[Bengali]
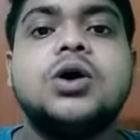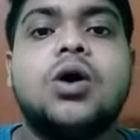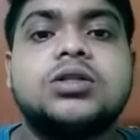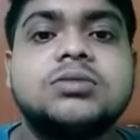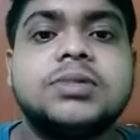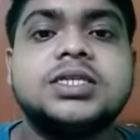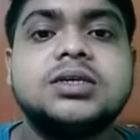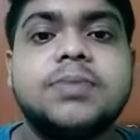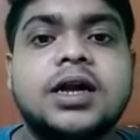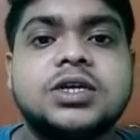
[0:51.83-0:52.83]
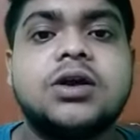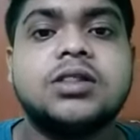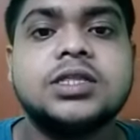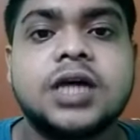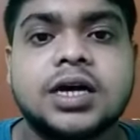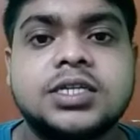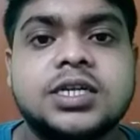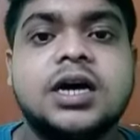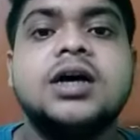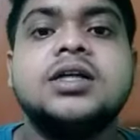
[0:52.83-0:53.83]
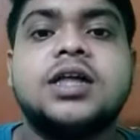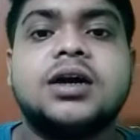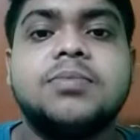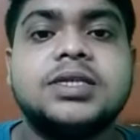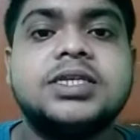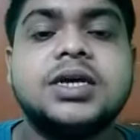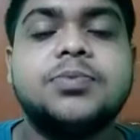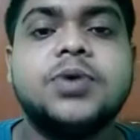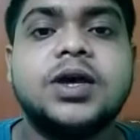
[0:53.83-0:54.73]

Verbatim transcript: অর্থাৎ মেসি বার্সেলোনাতে থাকছে না তাকে মেসিকে